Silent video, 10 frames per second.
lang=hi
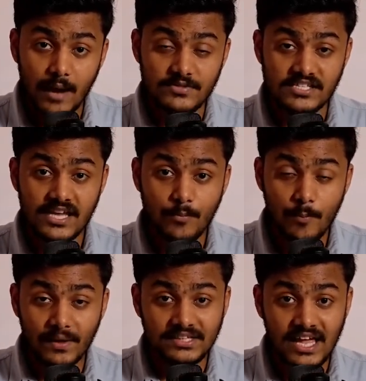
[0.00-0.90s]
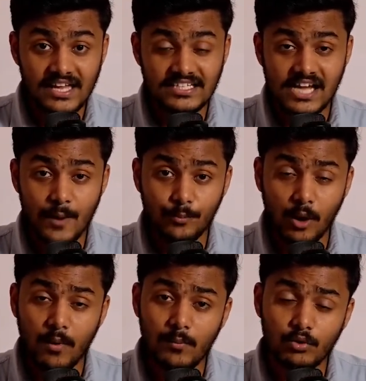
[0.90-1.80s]
अब जैसे आपको पता है कि जहाँ
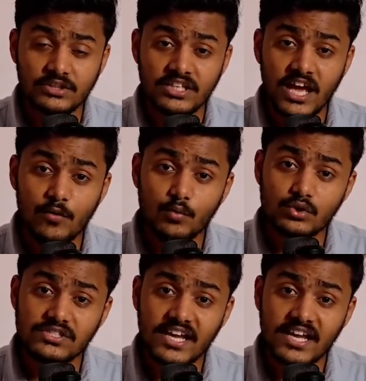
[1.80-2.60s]
प्रॉब्लम होती है उस